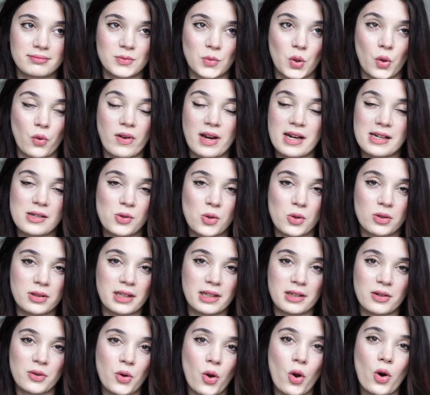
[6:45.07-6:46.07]
o
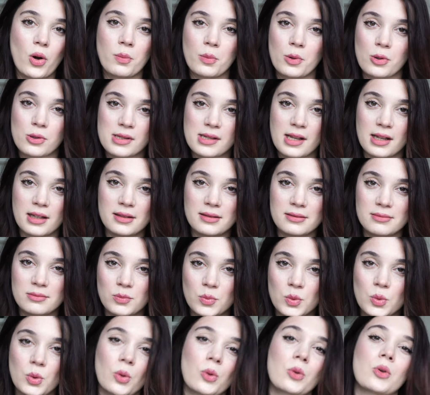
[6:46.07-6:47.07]
versiyonlarını görmüyorsan
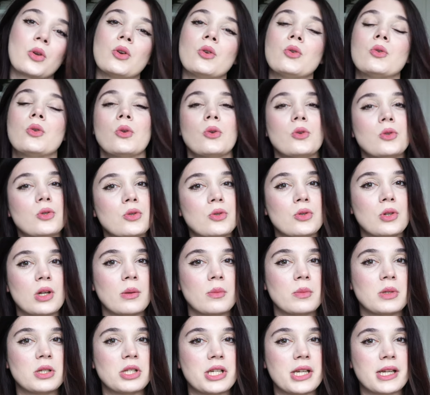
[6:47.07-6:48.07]
bu döngüyü
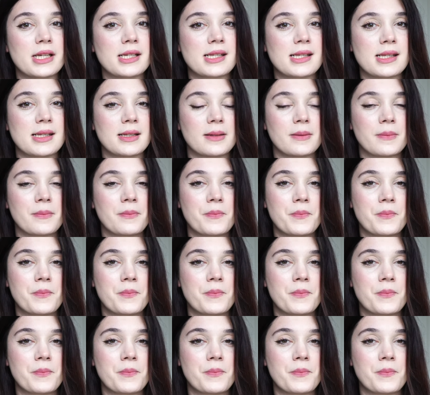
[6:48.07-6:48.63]
dönüştüremeyeceksin.